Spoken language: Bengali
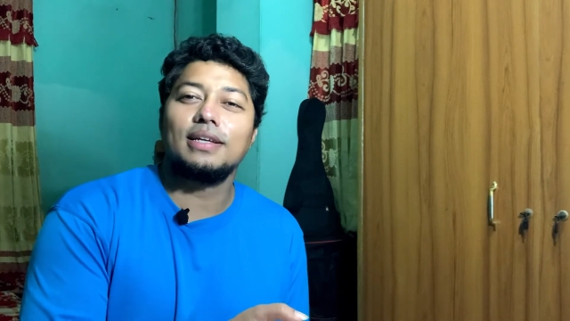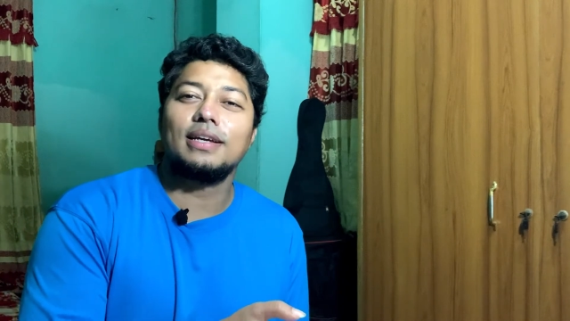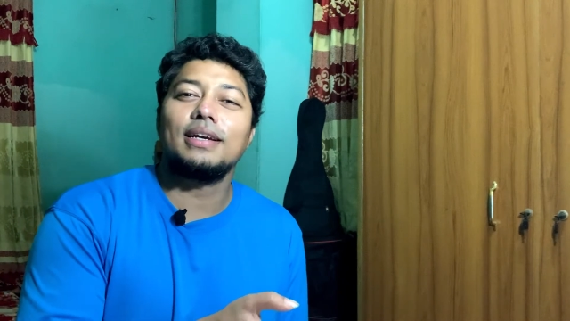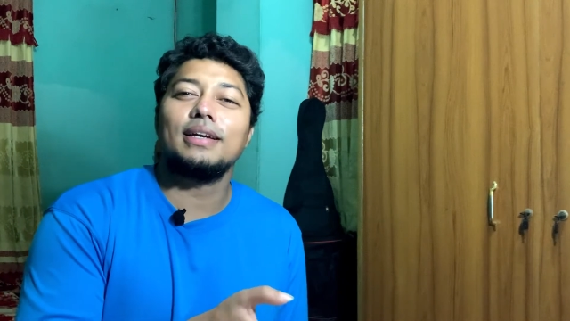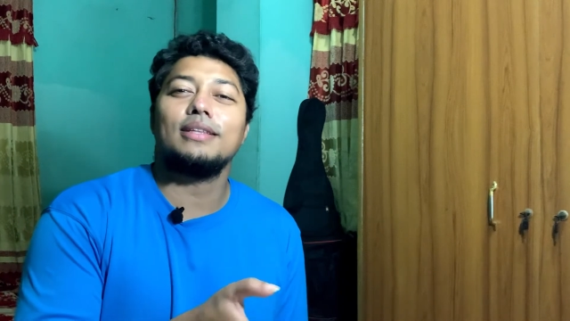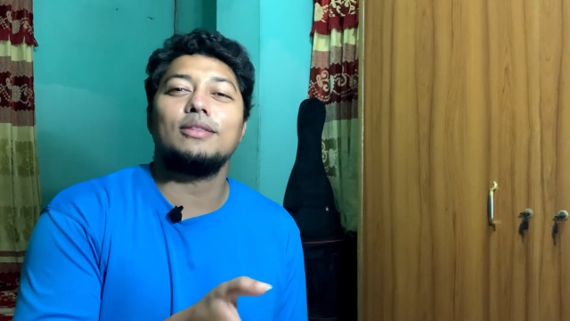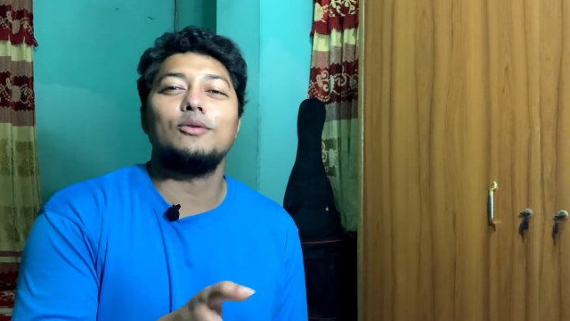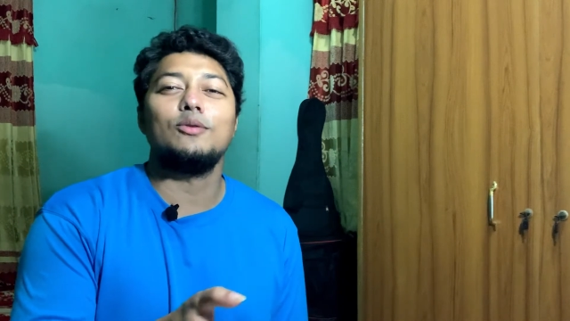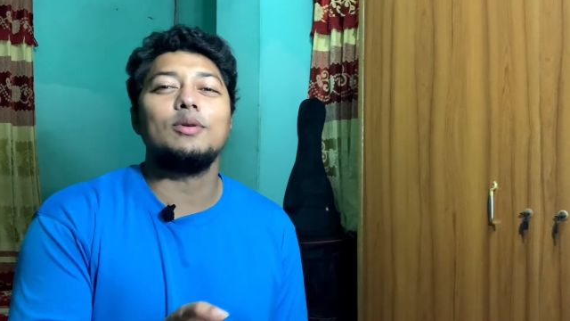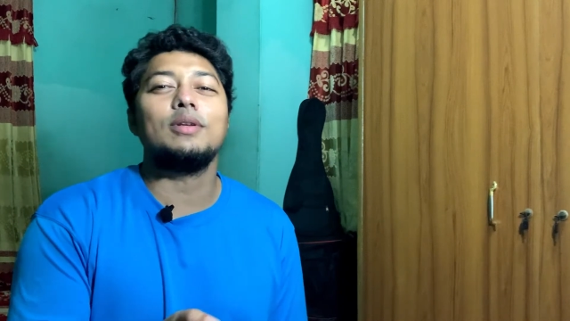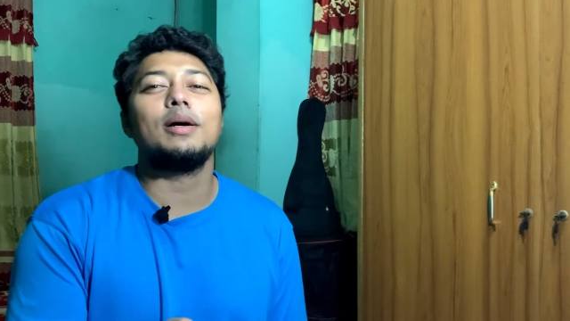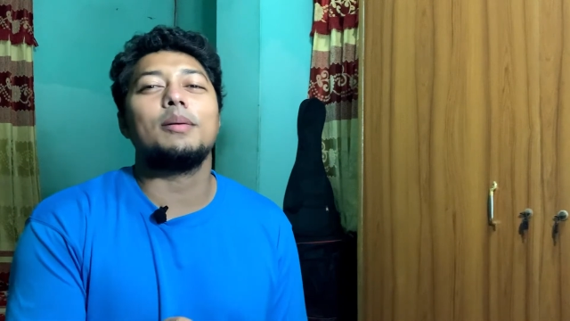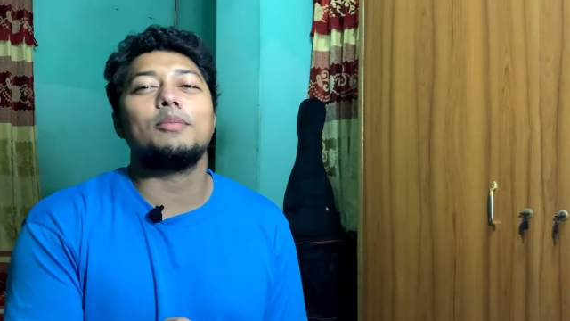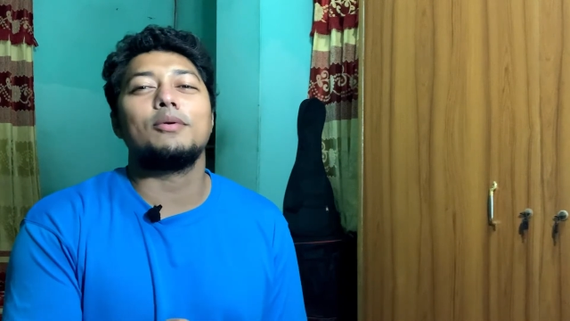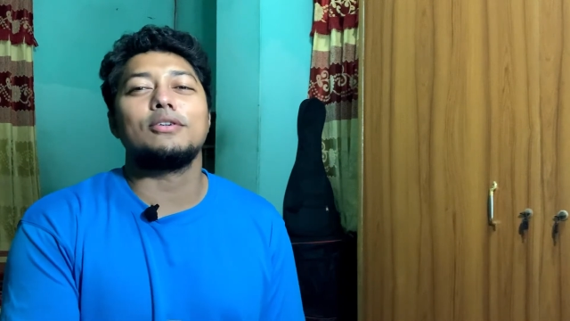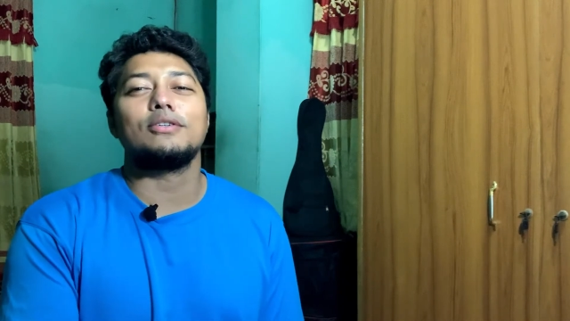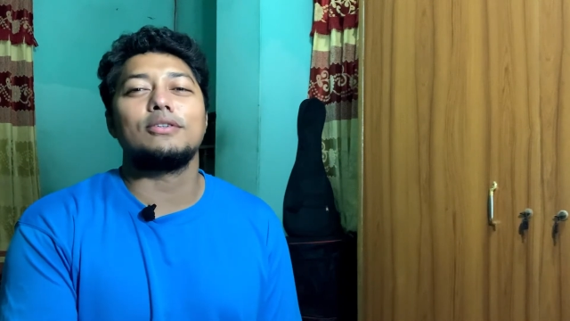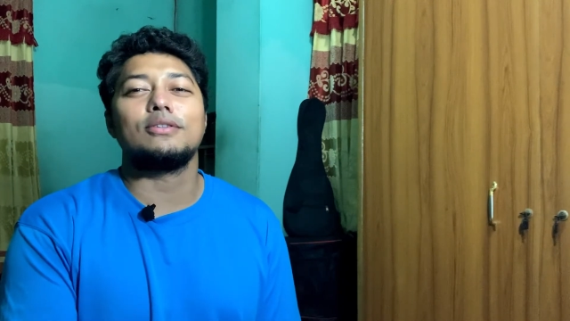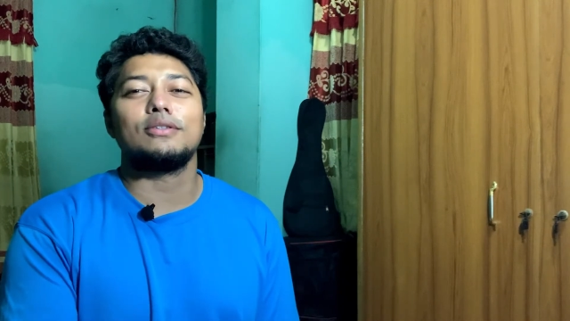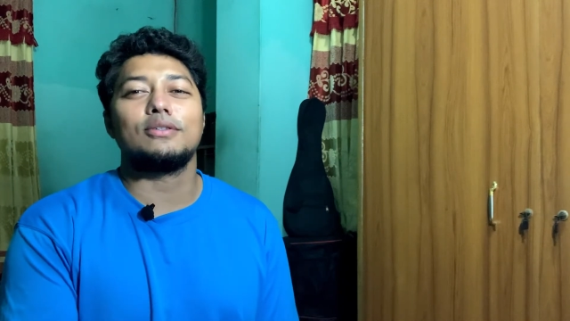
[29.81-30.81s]
থেকে দুইটা
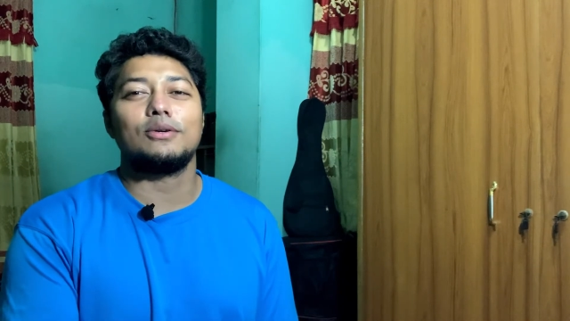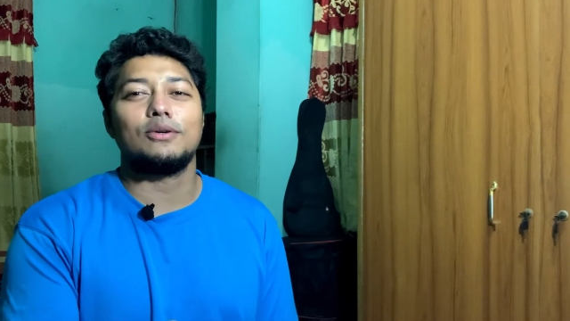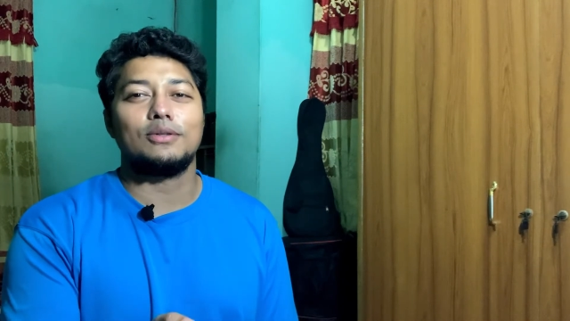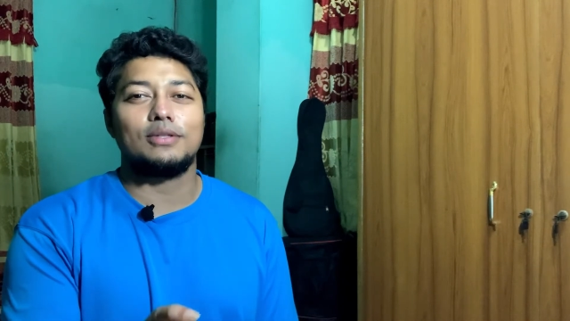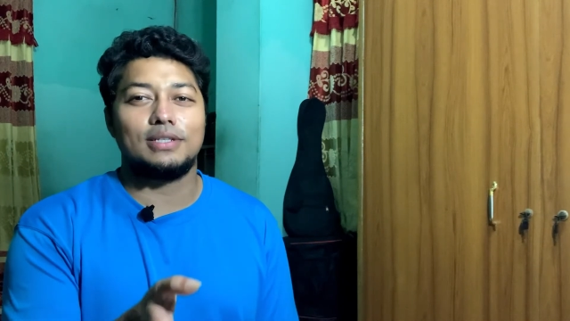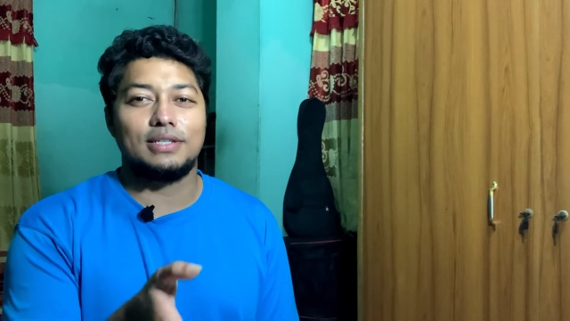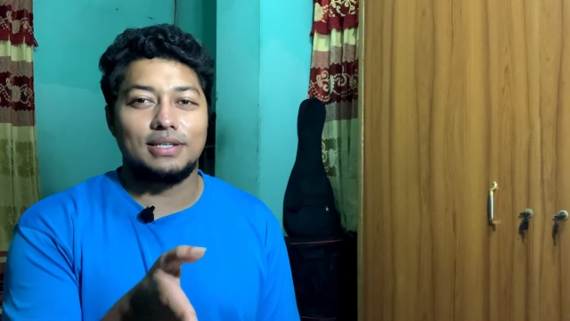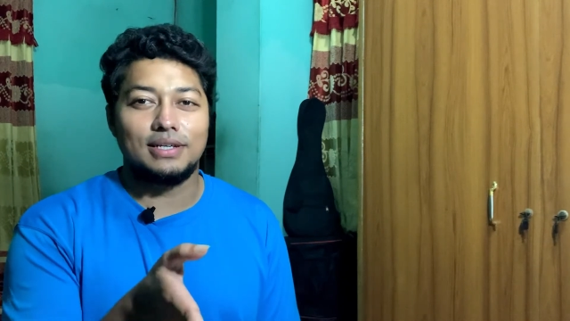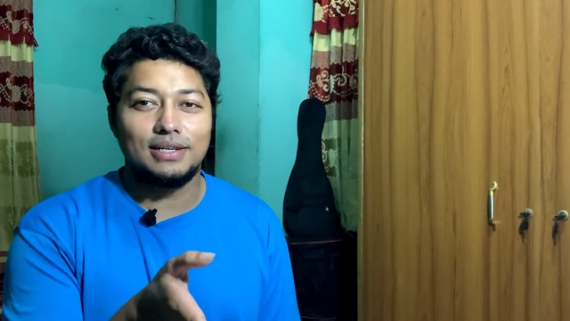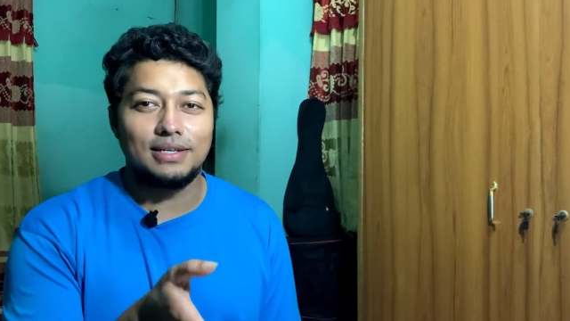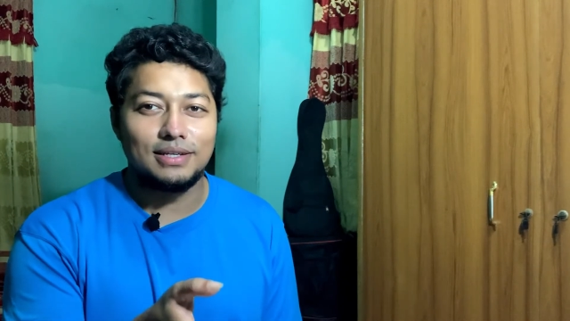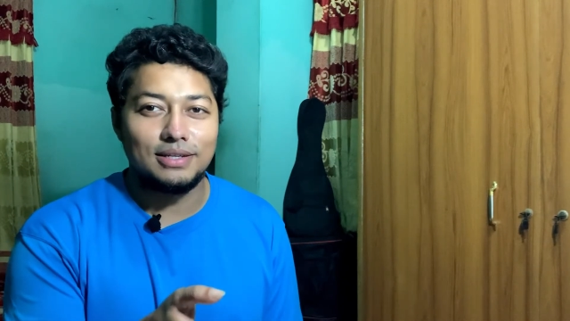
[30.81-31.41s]
পর্যন্ত হচ্ছে